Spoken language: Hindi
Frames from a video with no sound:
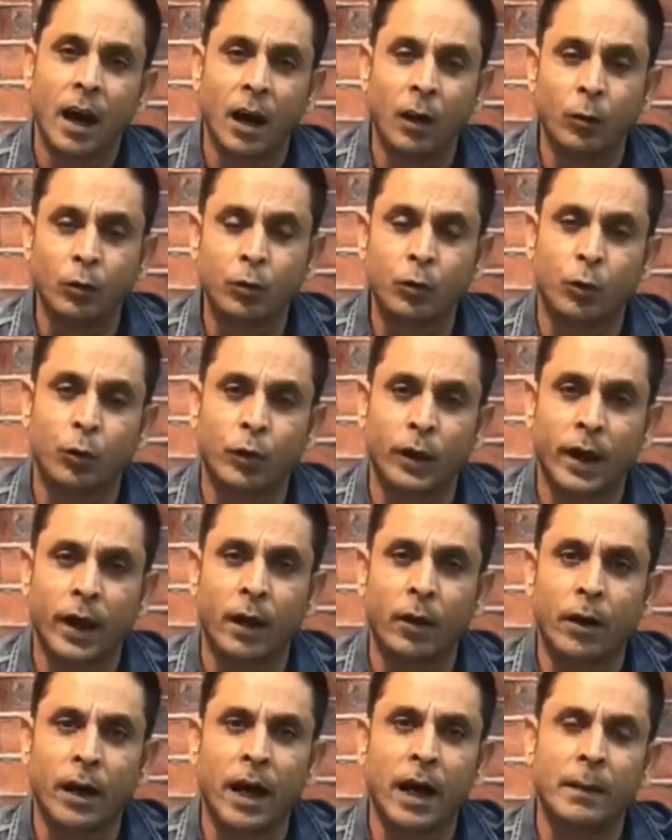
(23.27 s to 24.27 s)
आउट हो रहा है
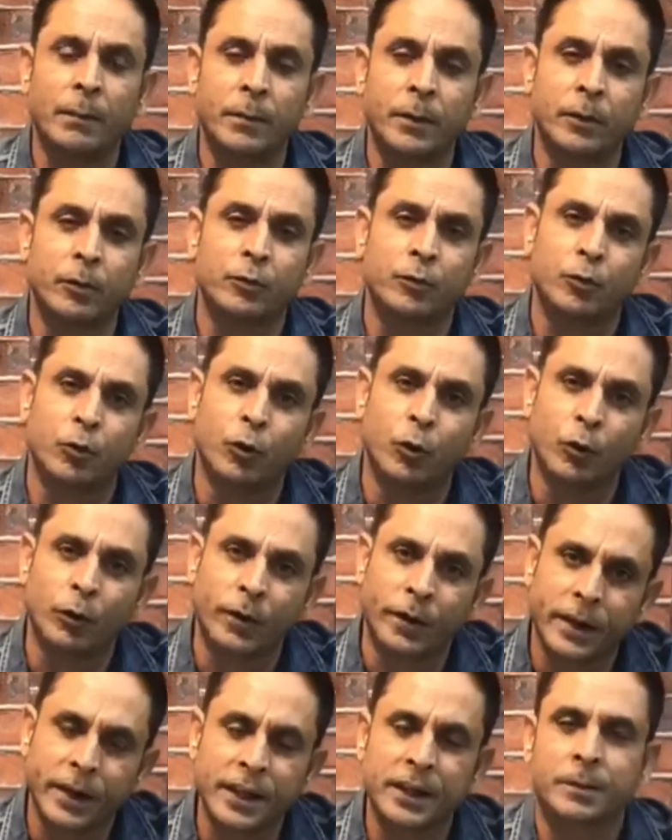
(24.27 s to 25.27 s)
और आपने उसको
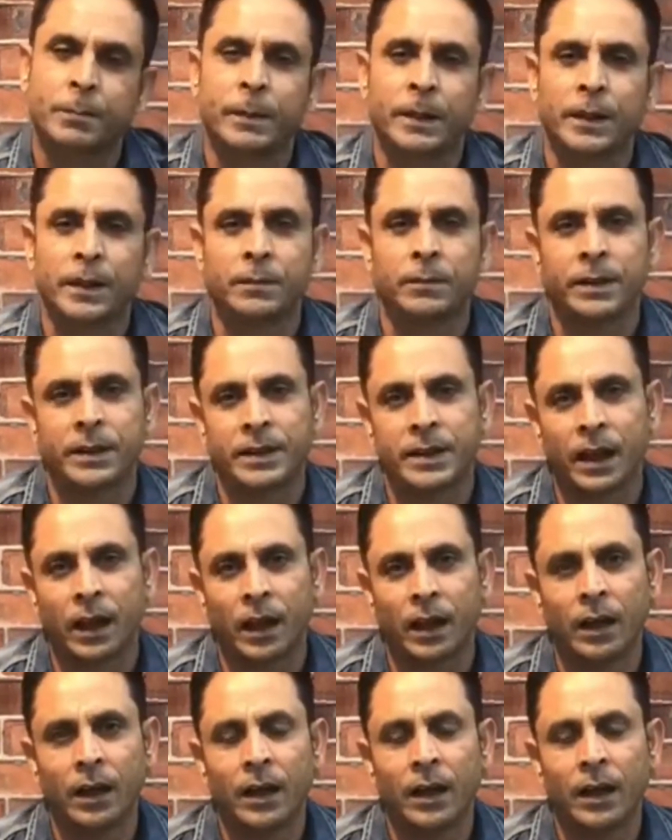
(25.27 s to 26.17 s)
क्रीज पे नहीं भेजा